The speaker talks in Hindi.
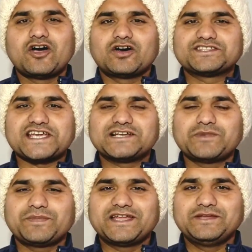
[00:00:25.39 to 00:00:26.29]
और चैनल
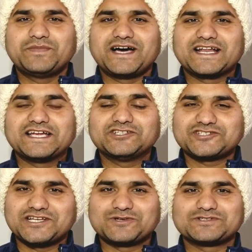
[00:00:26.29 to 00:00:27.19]
पर पहली बार आए हैं तो
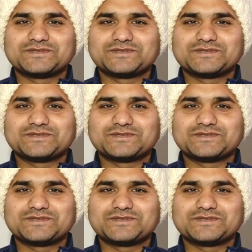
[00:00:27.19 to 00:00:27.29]
चैनल को